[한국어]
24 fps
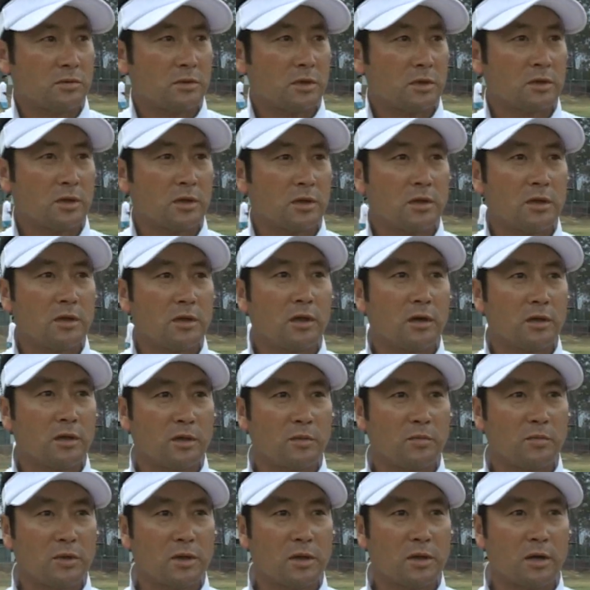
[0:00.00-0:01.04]
상당히 기대가
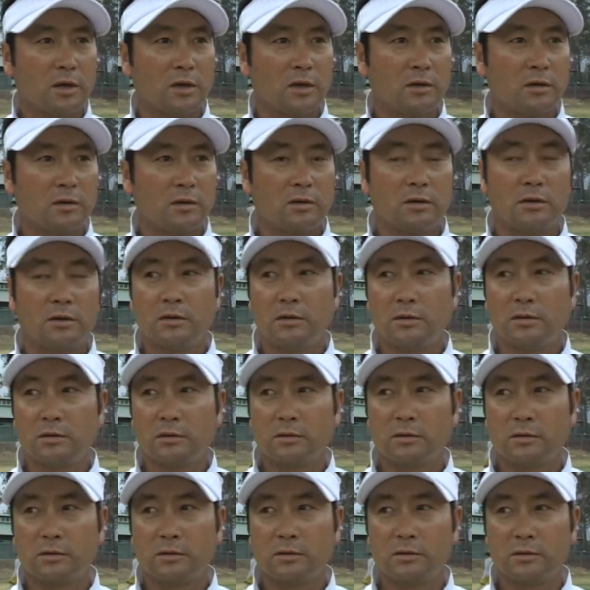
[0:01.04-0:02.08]
됩니다.
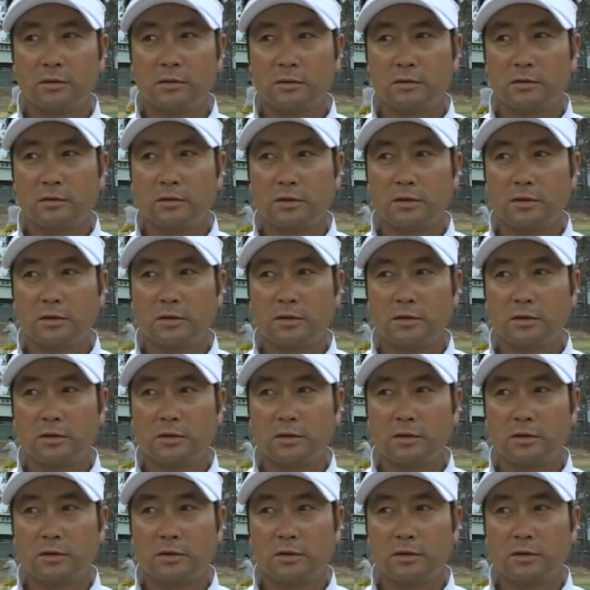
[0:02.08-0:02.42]
어,